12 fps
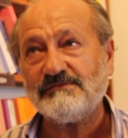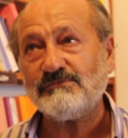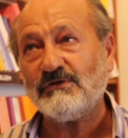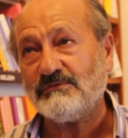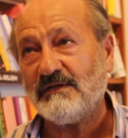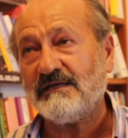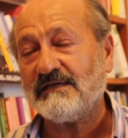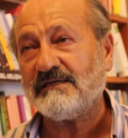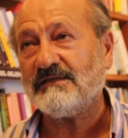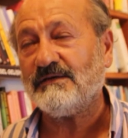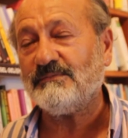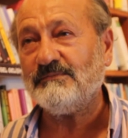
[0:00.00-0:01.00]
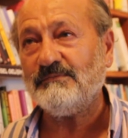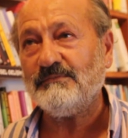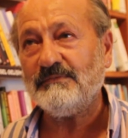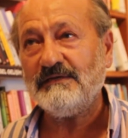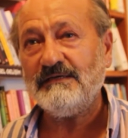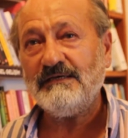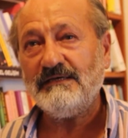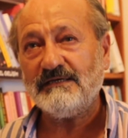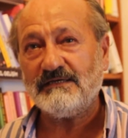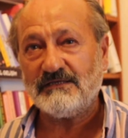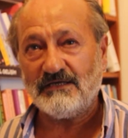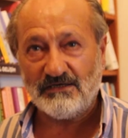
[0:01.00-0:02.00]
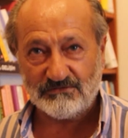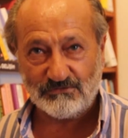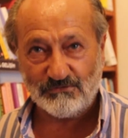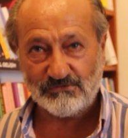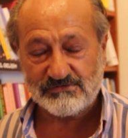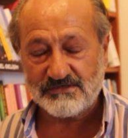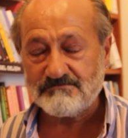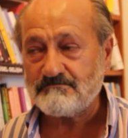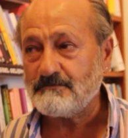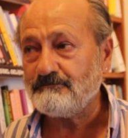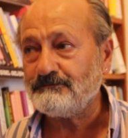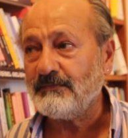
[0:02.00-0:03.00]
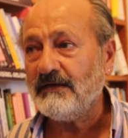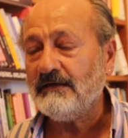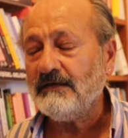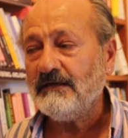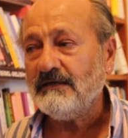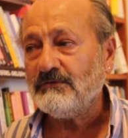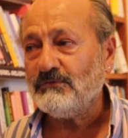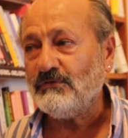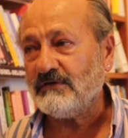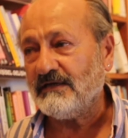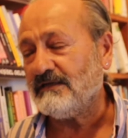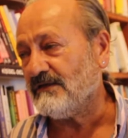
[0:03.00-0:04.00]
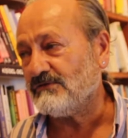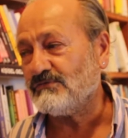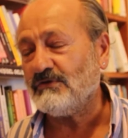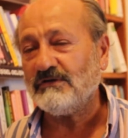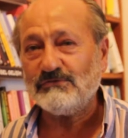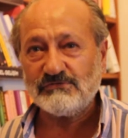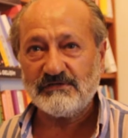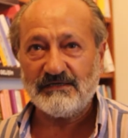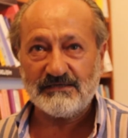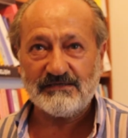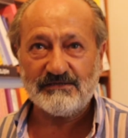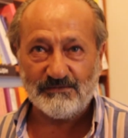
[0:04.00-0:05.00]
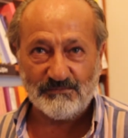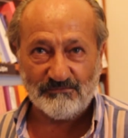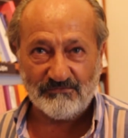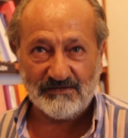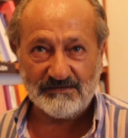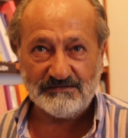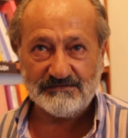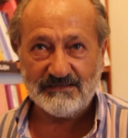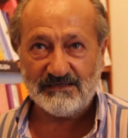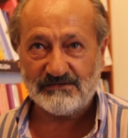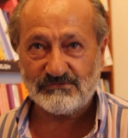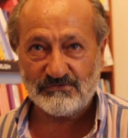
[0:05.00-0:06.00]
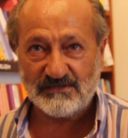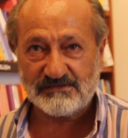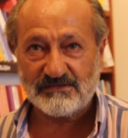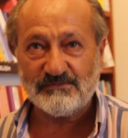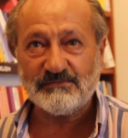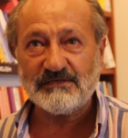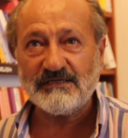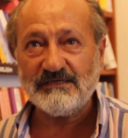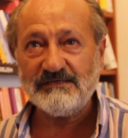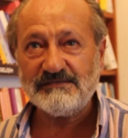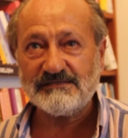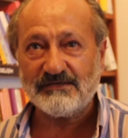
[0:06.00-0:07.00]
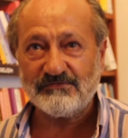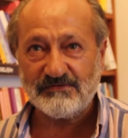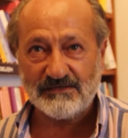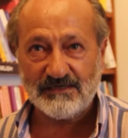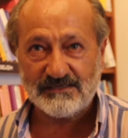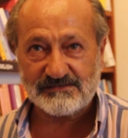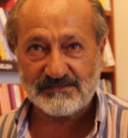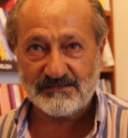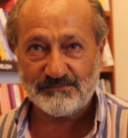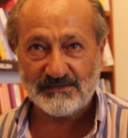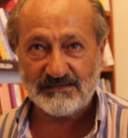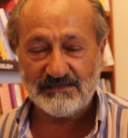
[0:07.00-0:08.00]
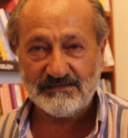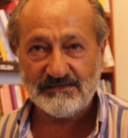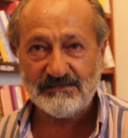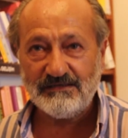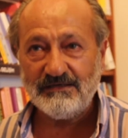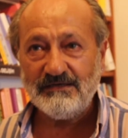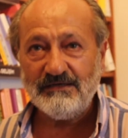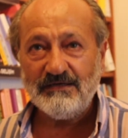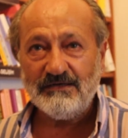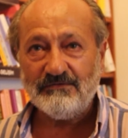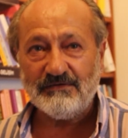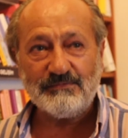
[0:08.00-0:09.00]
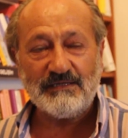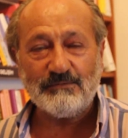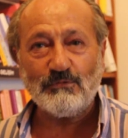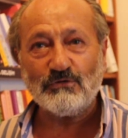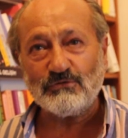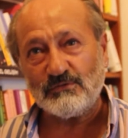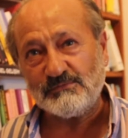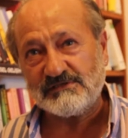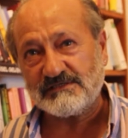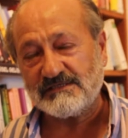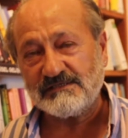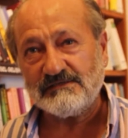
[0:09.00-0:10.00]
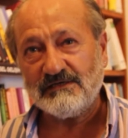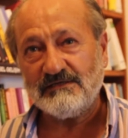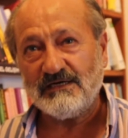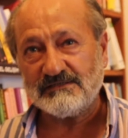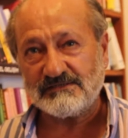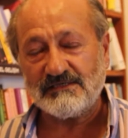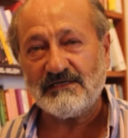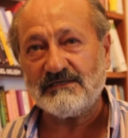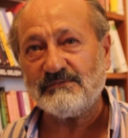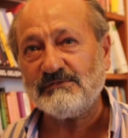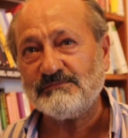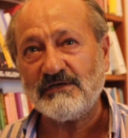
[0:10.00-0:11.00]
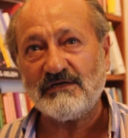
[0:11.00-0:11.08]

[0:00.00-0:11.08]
4 tane kitabım, 2 tane antoloji. Türkiye'de de şu an 3 tane kitabım var. Teraz Terazol Yaşamında, Sevgi Her Şeye Bedeldir. Ve bir de Bodrum için hazırladığımız bir